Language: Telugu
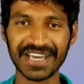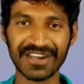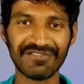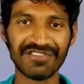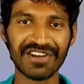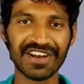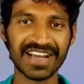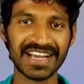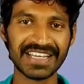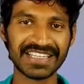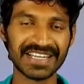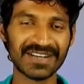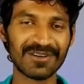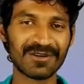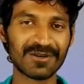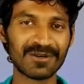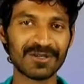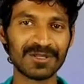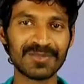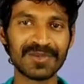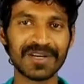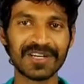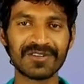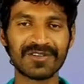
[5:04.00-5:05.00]
కేర్ఫుల్గా అయితే
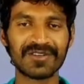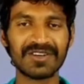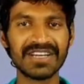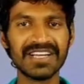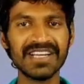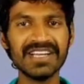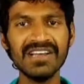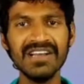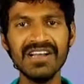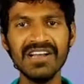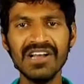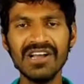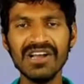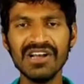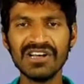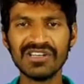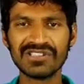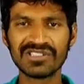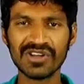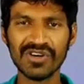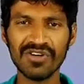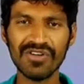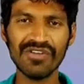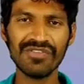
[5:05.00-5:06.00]
గుర్తుపెట్టుకోండి
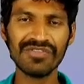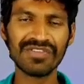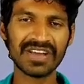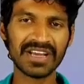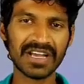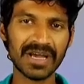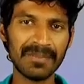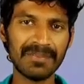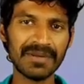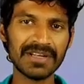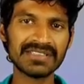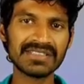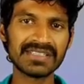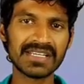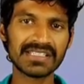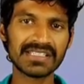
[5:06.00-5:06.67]
సో ఫింగర్ ప్రింట్